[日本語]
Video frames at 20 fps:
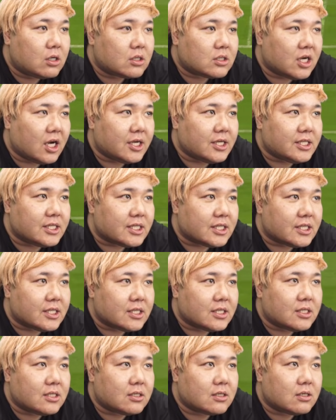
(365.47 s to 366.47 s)
はい
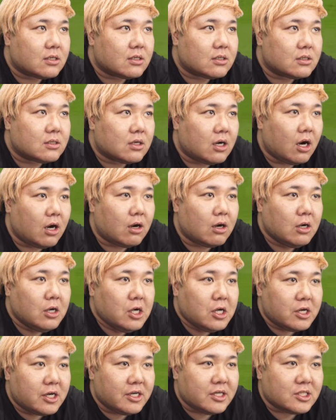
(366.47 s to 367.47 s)
あ
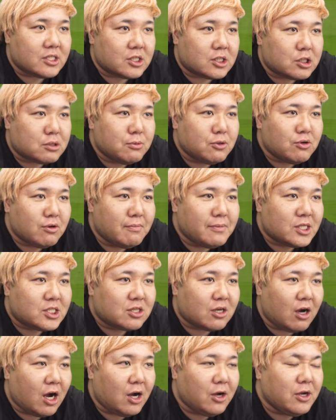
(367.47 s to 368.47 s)
えシメオネめっ
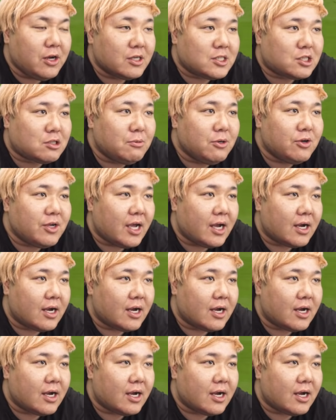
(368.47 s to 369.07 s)
ちゃあいシメオネシ